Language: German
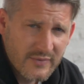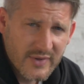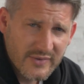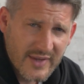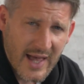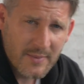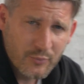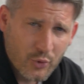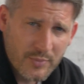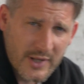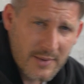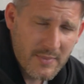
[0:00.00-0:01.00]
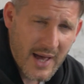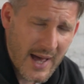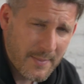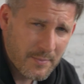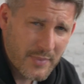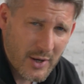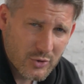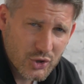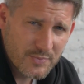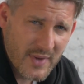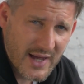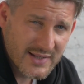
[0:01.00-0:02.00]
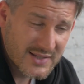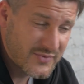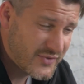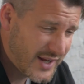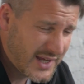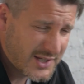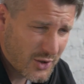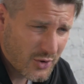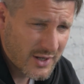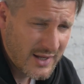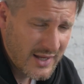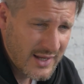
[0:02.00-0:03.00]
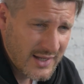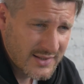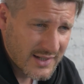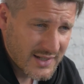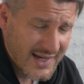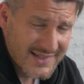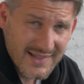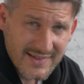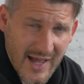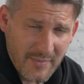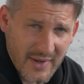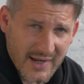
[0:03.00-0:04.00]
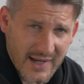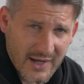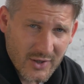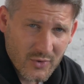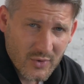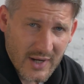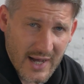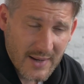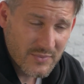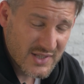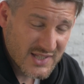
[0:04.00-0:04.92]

wir Darmprobleme haben, Bauchschmerzen, vielleicht auch eine kleine Darmerkrankung haben.